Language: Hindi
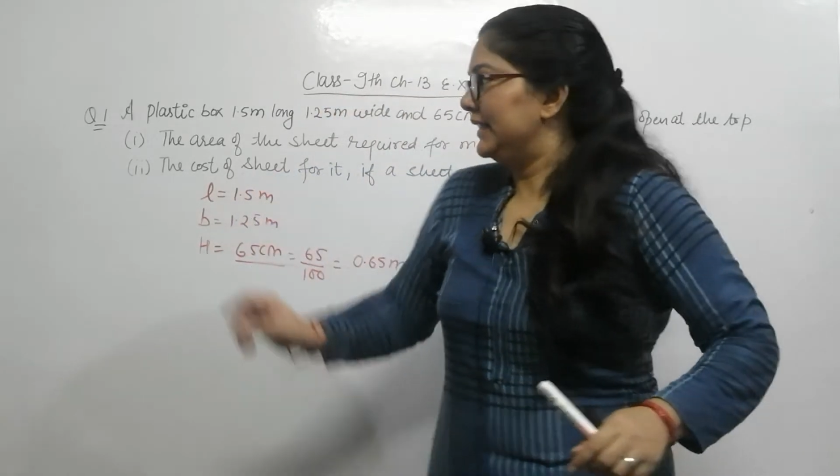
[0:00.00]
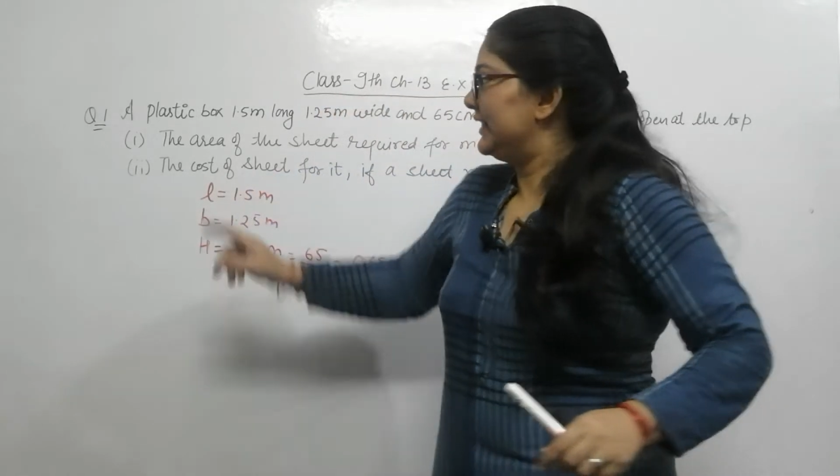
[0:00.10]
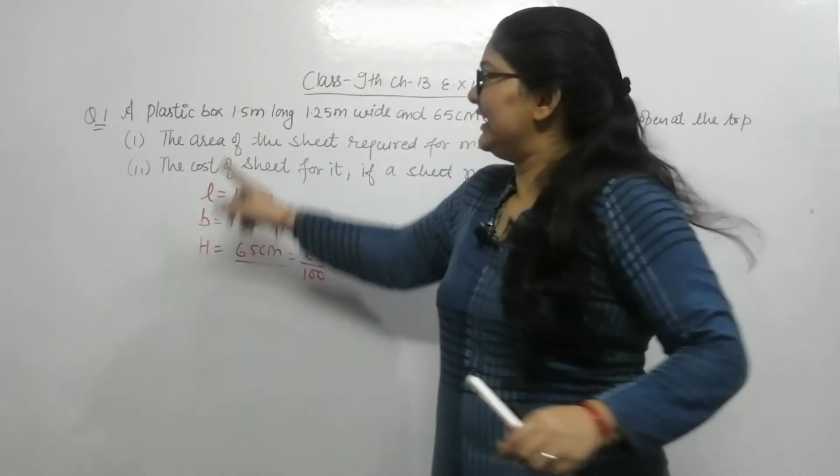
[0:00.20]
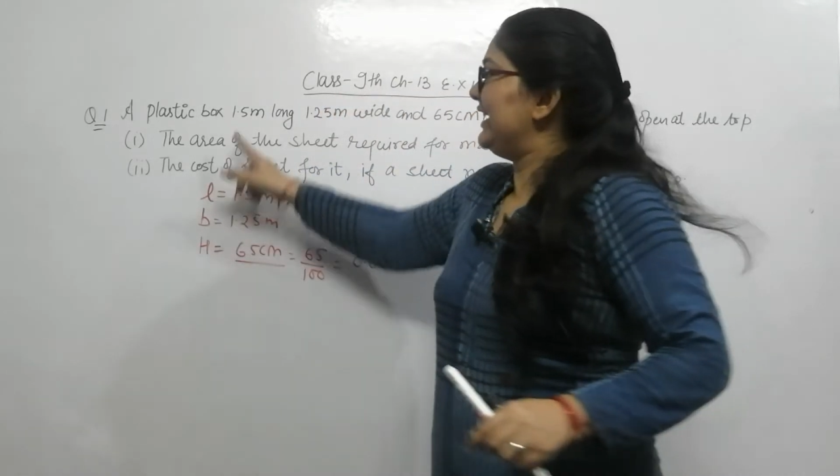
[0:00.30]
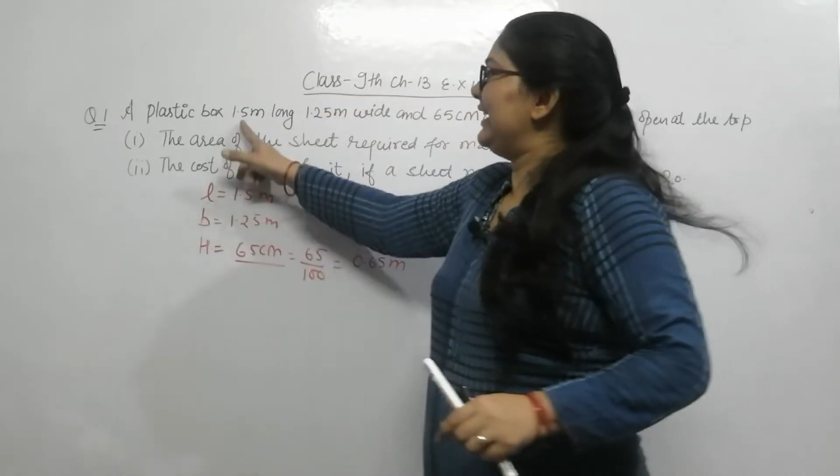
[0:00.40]

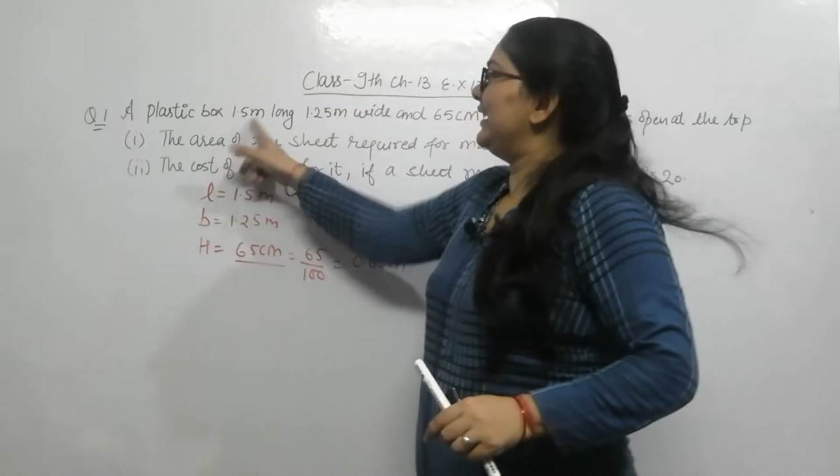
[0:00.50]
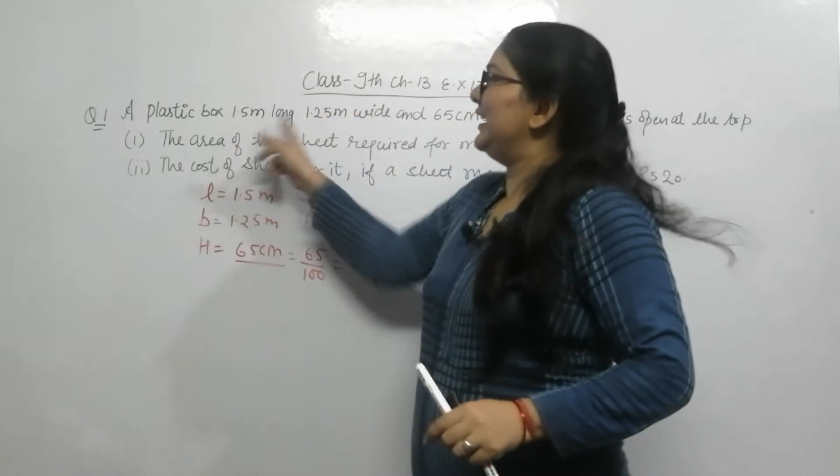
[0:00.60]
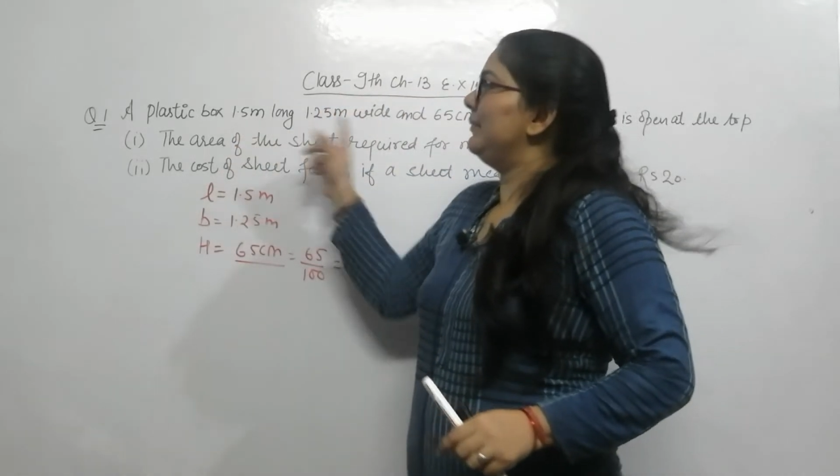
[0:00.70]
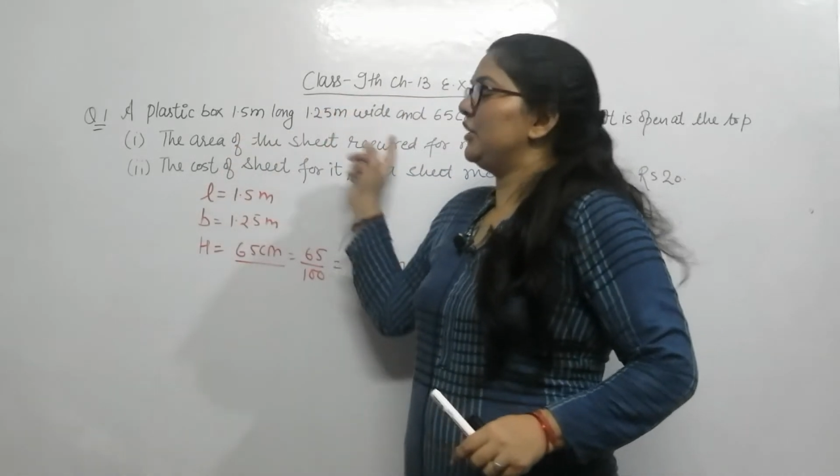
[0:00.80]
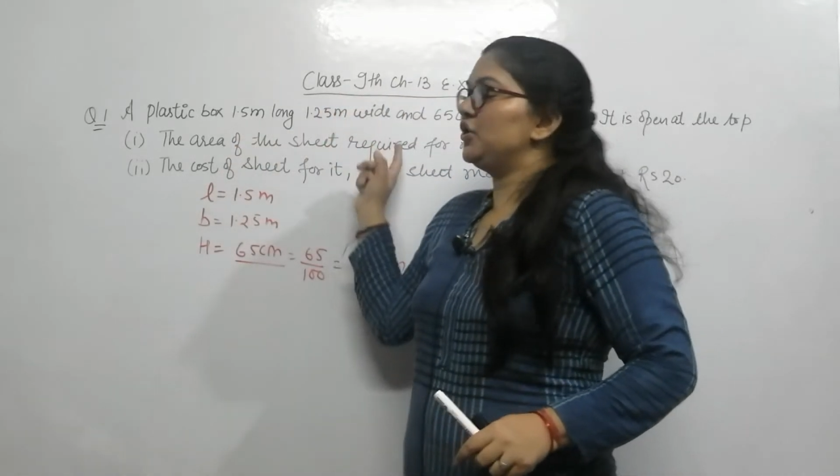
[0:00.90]
तीन
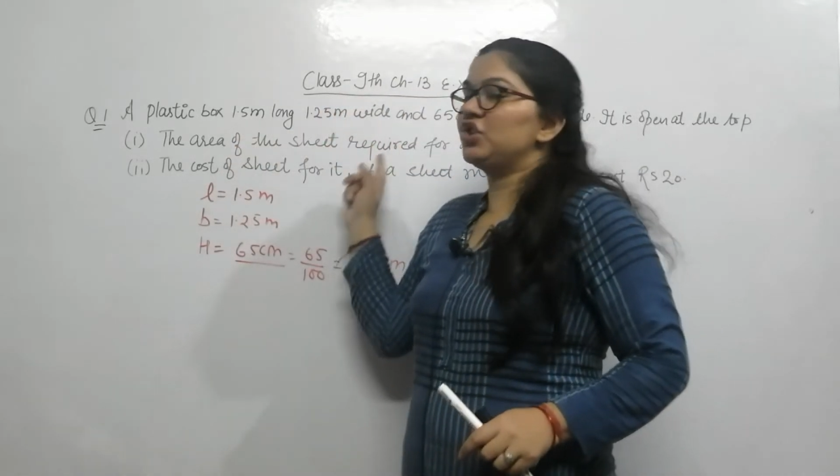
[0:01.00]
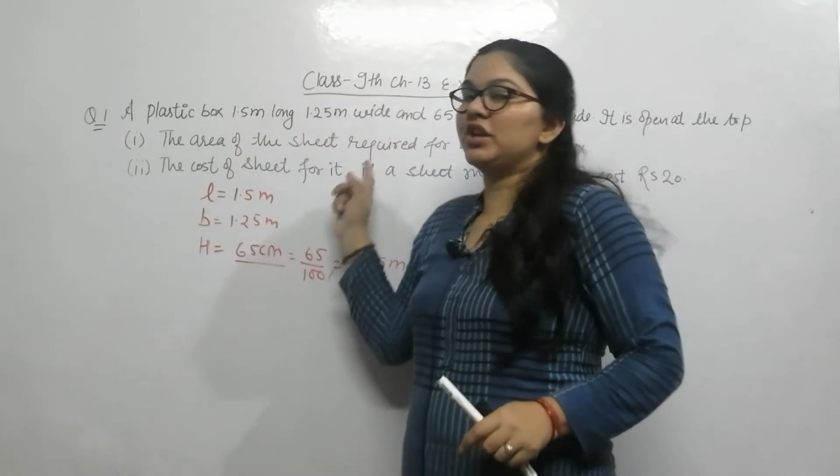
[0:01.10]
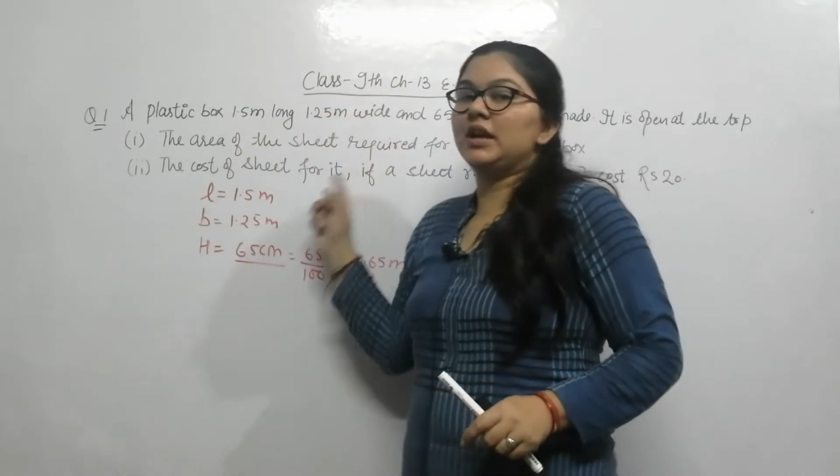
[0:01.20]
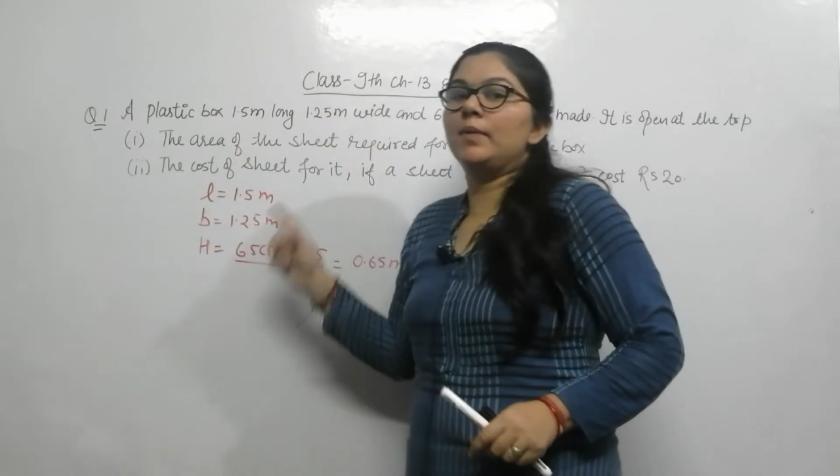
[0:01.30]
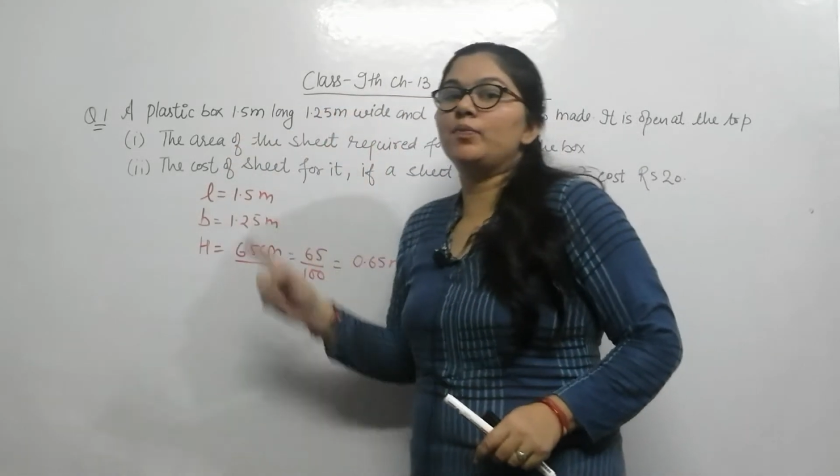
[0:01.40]

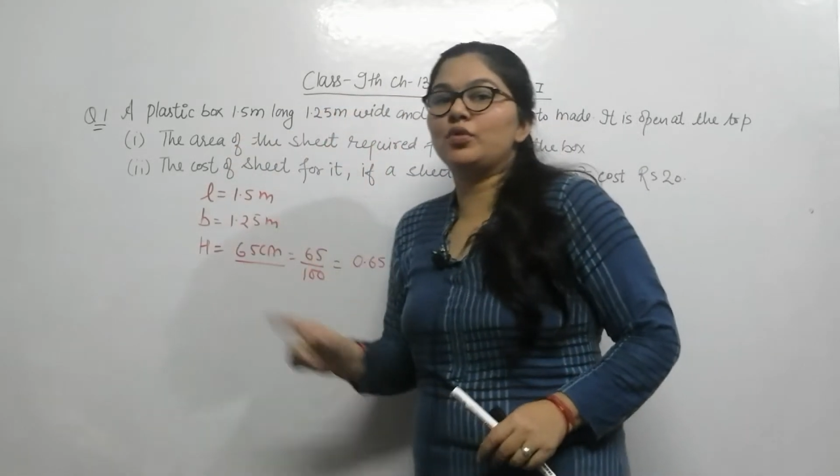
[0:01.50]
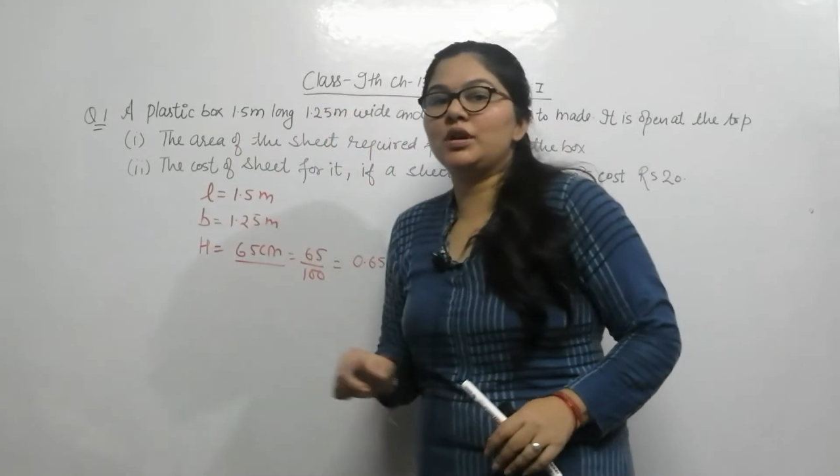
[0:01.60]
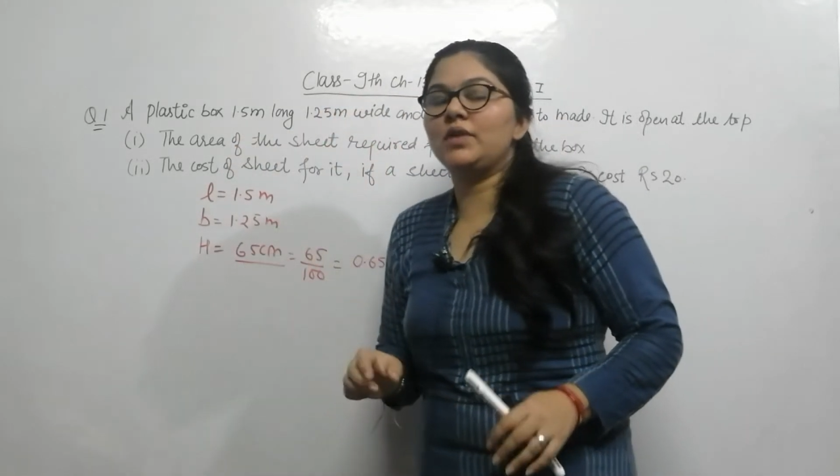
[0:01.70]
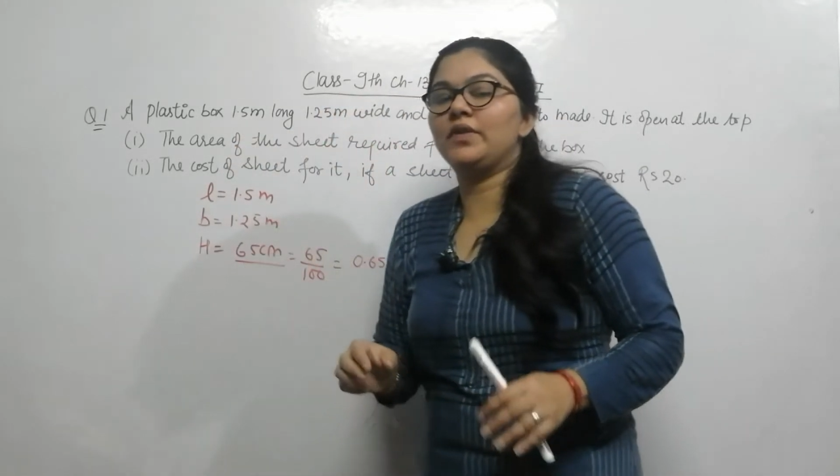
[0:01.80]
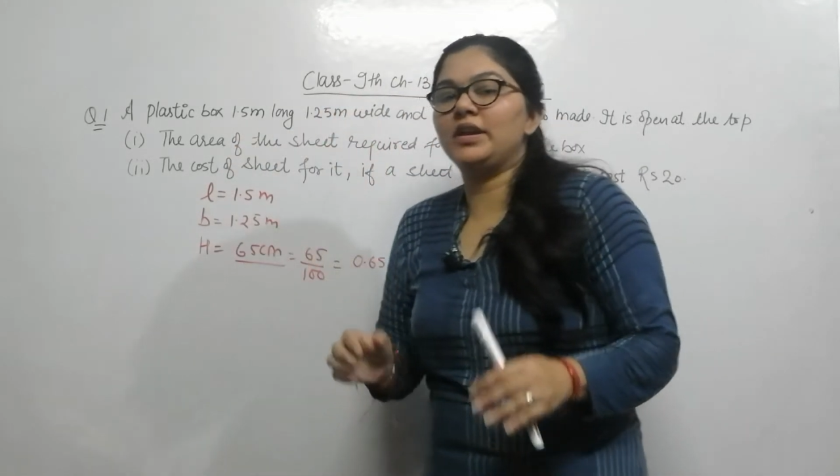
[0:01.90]
डायमेंशन आपको
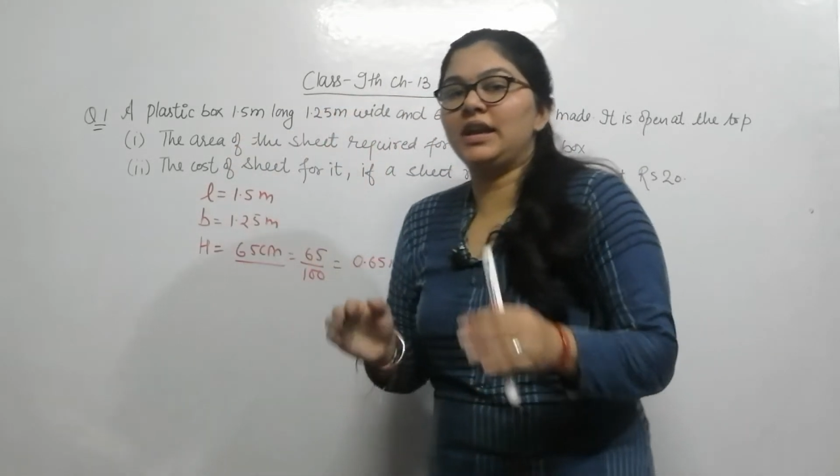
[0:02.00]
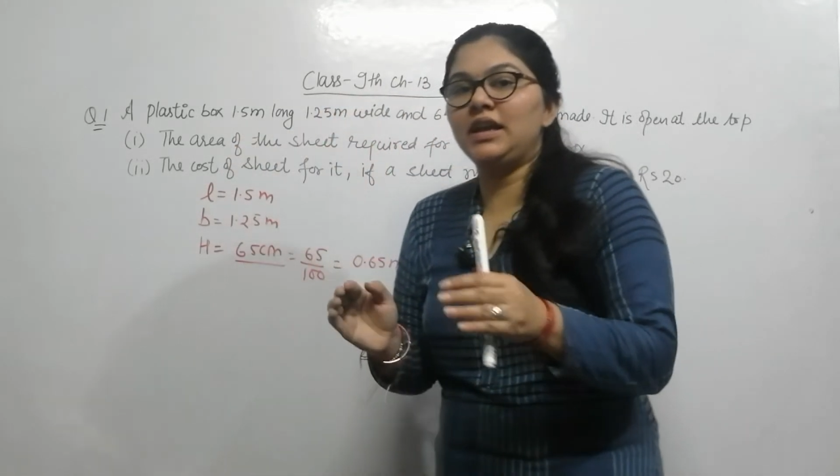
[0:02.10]
गिवन है